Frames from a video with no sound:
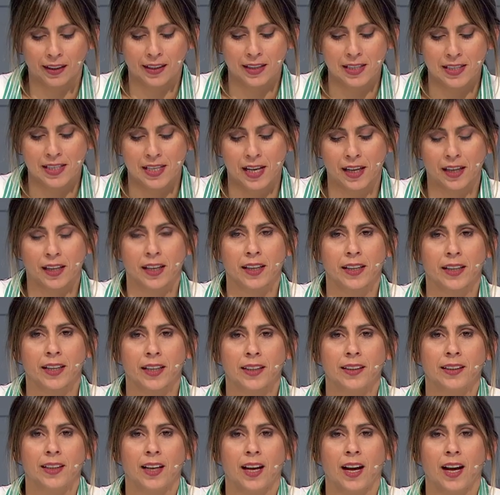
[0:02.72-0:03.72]
del cierre de
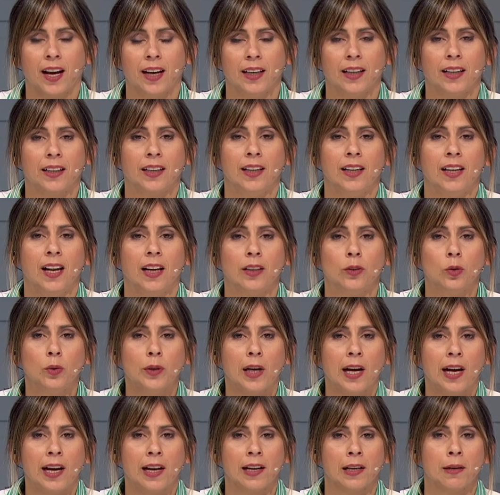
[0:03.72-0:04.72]
esta
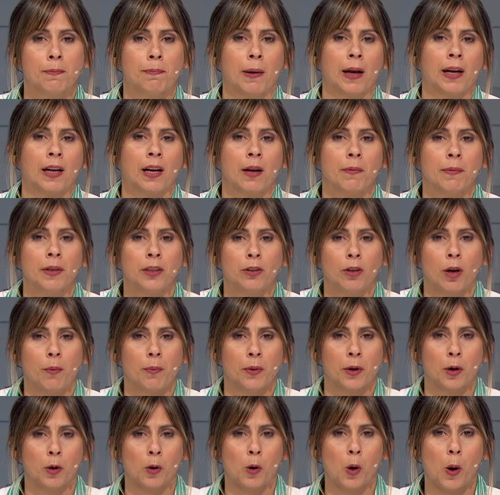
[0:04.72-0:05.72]
legislatura, el Parlamento
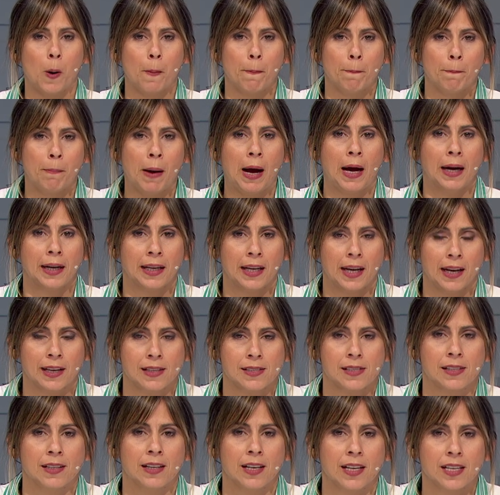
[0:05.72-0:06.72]
aprobó
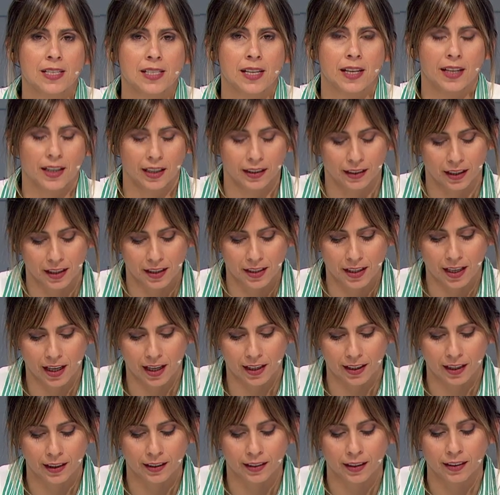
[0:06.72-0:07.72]
varias leyes que tenía
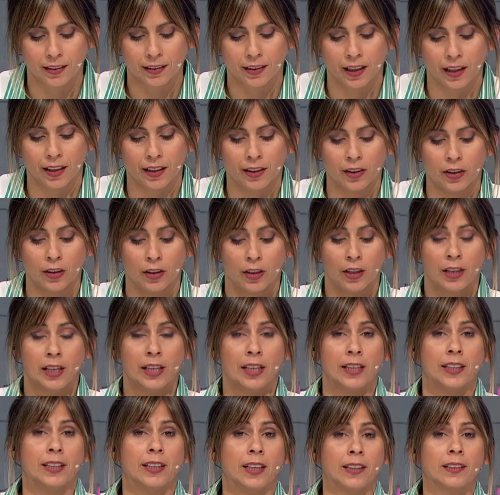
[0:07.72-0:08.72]
en el tintero
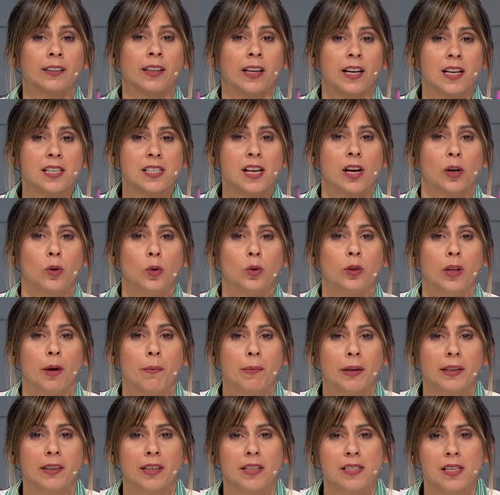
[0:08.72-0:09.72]
y entre ellas
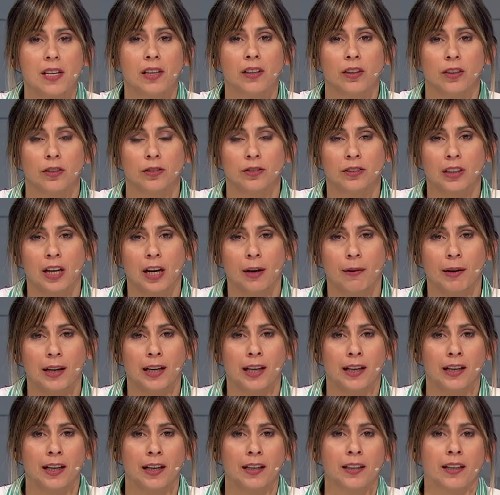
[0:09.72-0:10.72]
justamente se encontraba
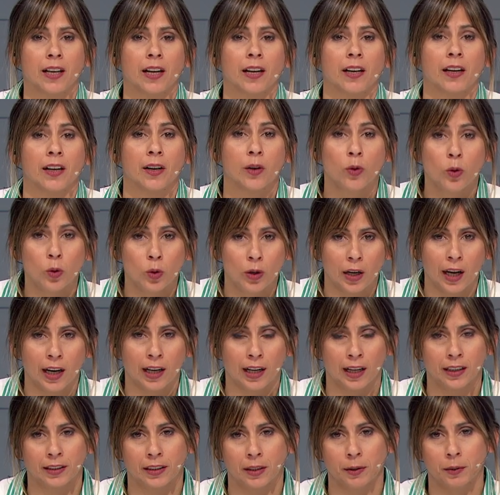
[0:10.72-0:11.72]
la ley que regula
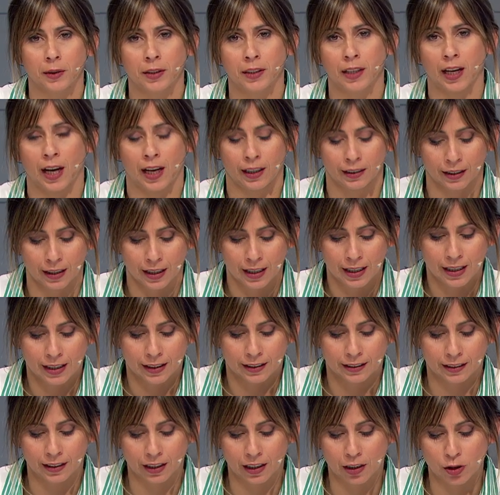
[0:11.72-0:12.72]
la actividad
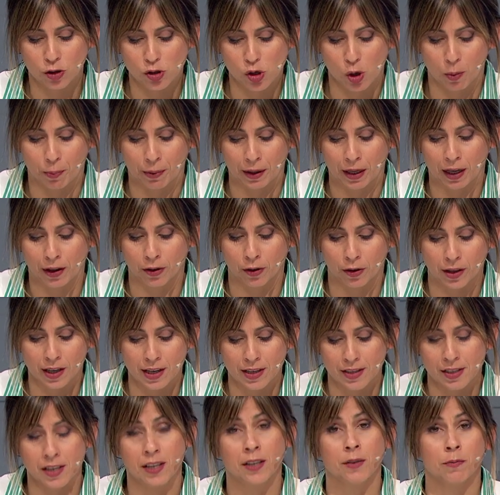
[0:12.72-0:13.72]
de los
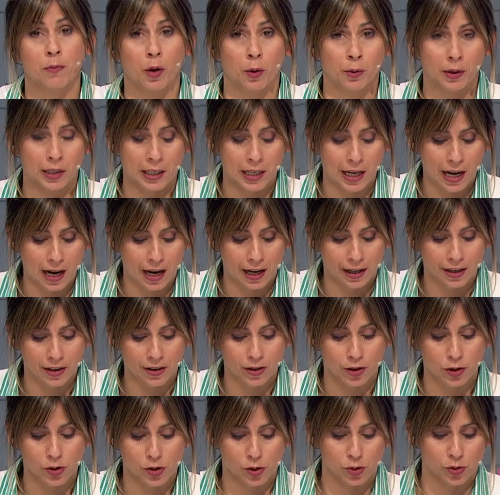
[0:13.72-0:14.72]
operadores
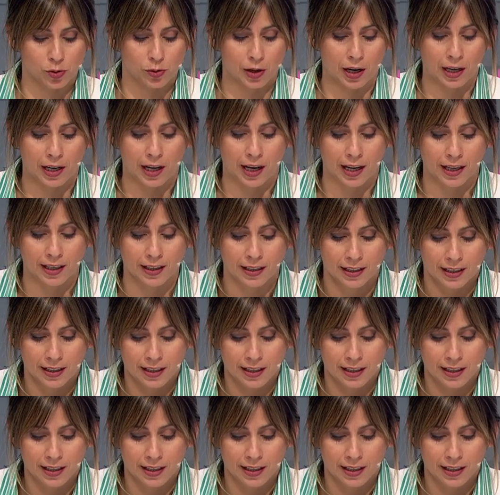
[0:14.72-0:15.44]
inmobiliarios. Es una ley